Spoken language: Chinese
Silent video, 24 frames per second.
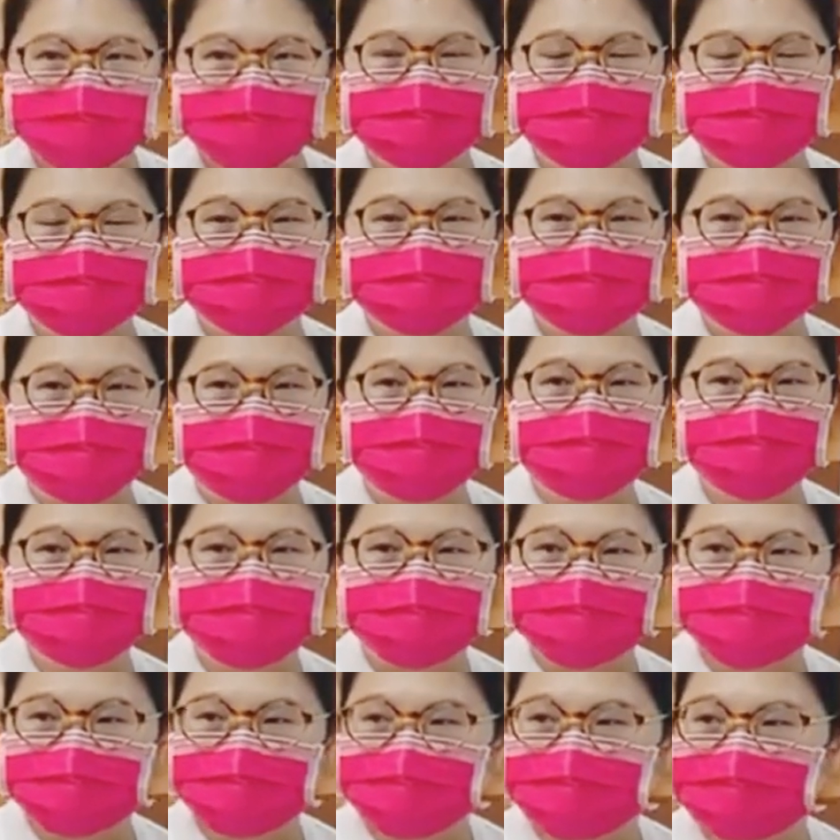而且来到道
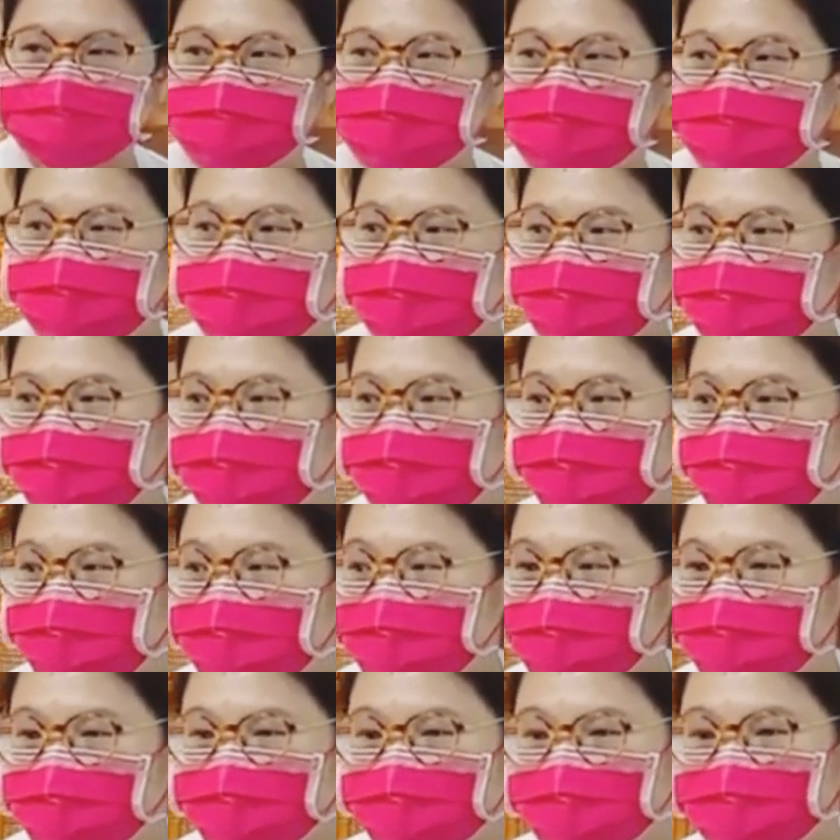场要做什么？
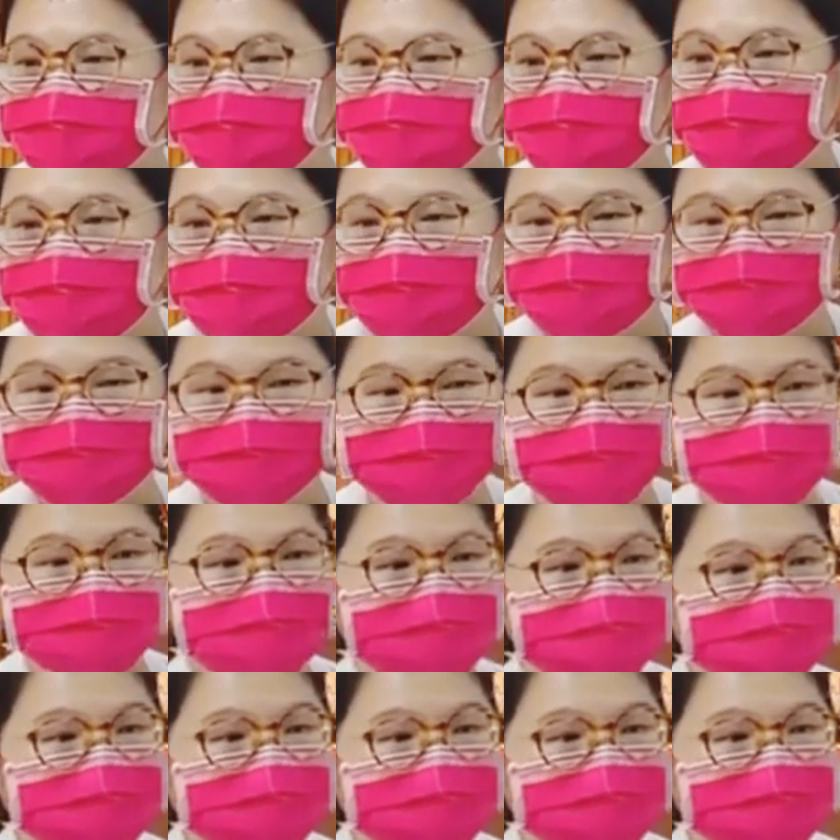要做享福的